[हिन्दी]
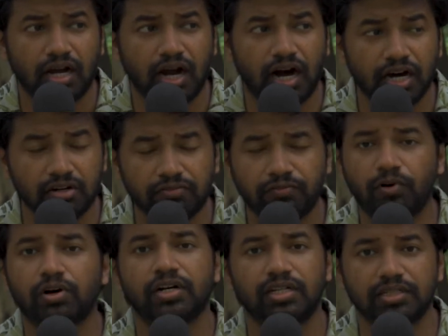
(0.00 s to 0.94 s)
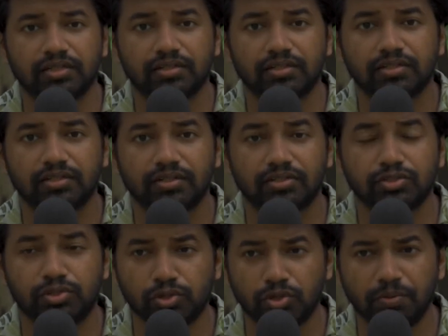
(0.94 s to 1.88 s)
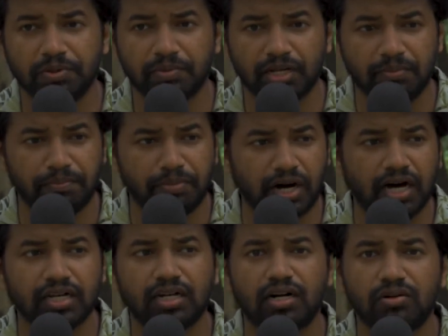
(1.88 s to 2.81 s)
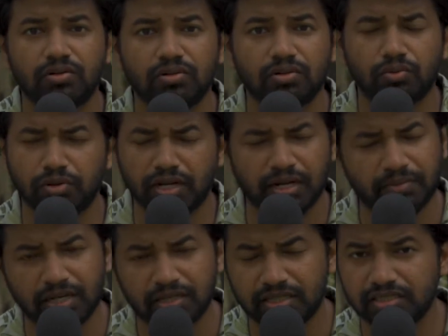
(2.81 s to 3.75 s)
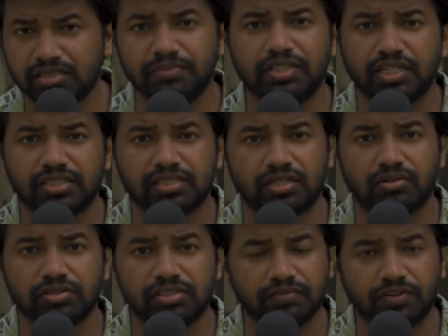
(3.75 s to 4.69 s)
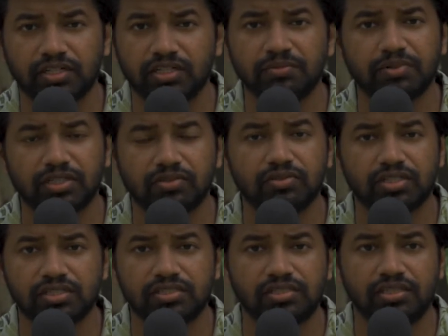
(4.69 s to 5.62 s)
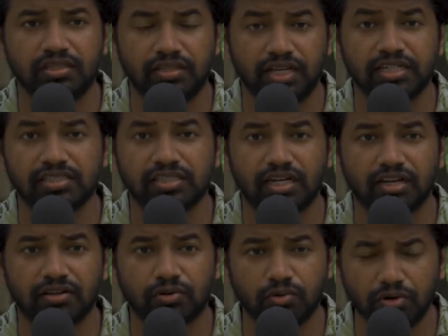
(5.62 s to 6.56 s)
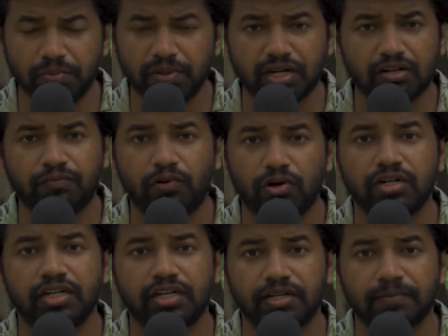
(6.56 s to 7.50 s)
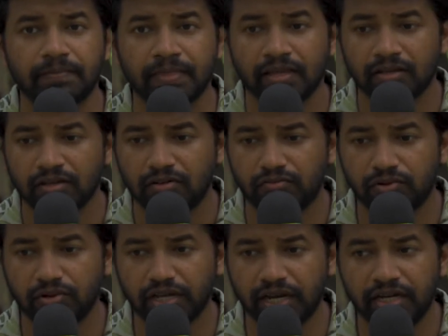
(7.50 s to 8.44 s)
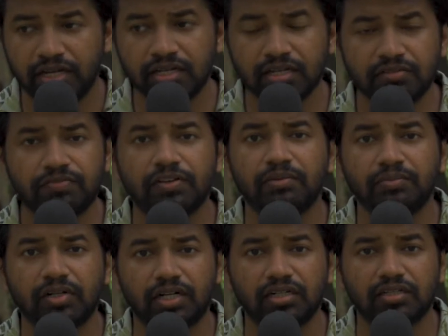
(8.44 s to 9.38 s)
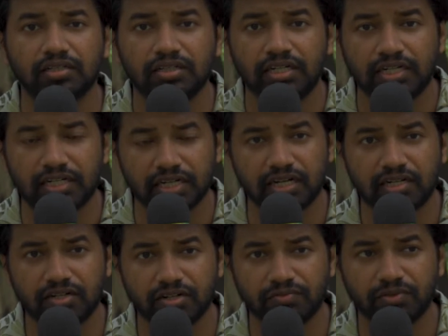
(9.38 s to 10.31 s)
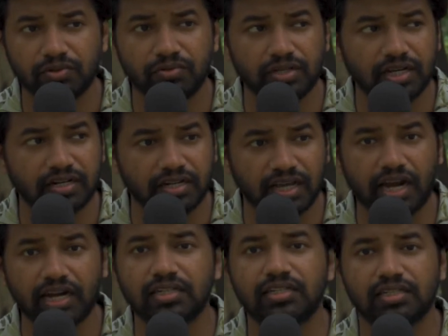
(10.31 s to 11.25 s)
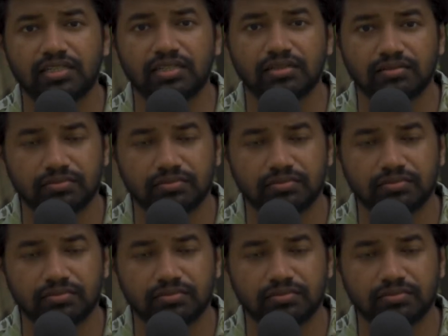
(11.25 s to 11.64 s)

हर फॉरनर जो भी मतलब बाहर का हो कोई का, मतलब किसी भी देश का हो इससे फ़र्क नहीं पड़ता वो किस देश का है कोई भी अगर फॉरनर है वो इंडियन फिल्म का ट्रेलर रिव्यू या रिएक्ट कर दे